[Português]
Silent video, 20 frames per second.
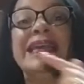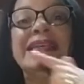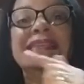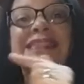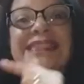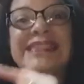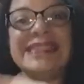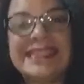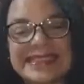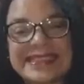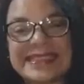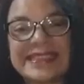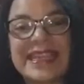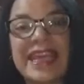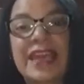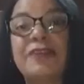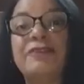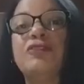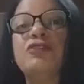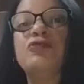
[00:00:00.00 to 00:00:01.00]
Se
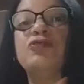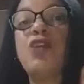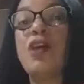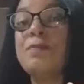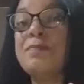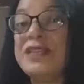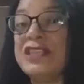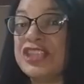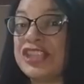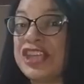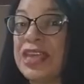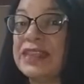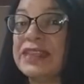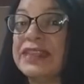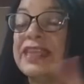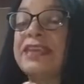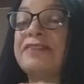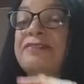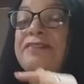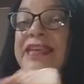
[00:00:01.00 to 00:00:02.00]
inscrevam, o
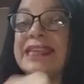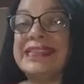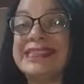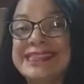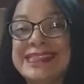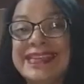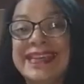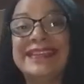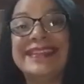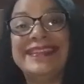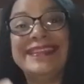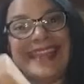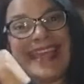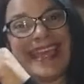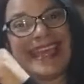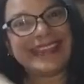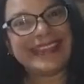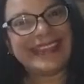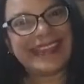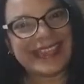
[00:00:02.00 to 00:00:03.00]
objetivo é esse ano
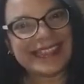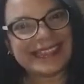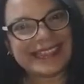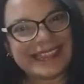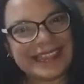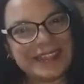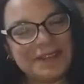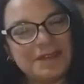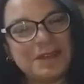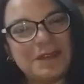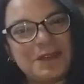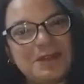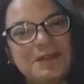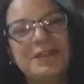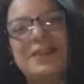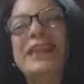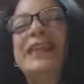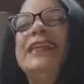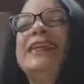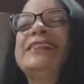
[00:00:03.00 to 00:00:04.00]
é
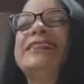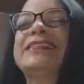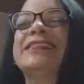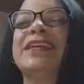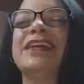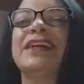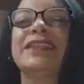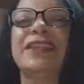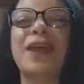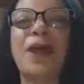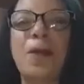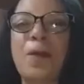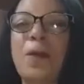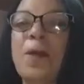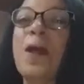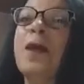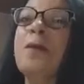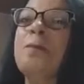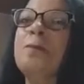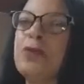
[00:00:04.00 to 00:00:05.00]
desenvolver esse canal,